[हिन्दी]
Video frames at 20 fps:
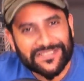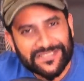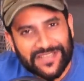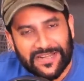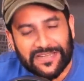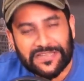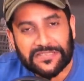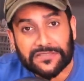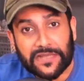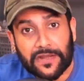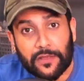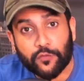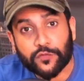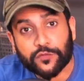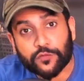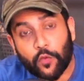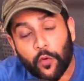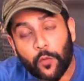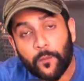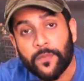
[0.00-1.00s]
साडी सना
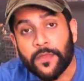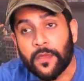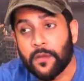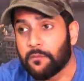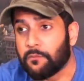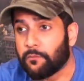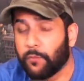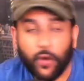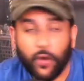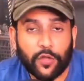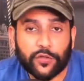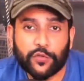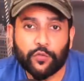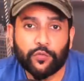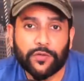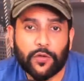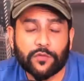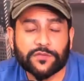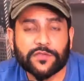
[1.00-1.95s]
उसको बहुत क्यूट है